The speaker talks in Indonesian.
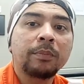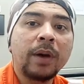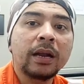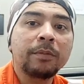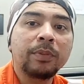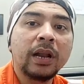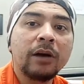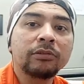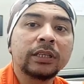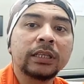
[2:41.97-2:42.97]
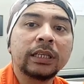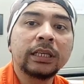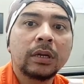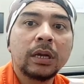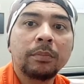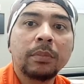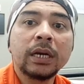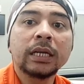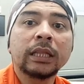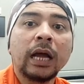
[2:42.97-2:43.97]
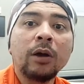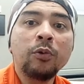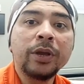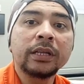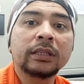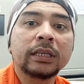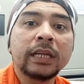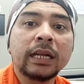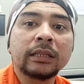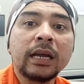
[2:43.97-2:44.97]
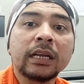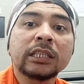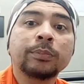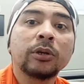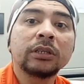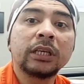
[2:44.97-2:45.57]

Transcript: para pelaut ini mengetahui ternyata respon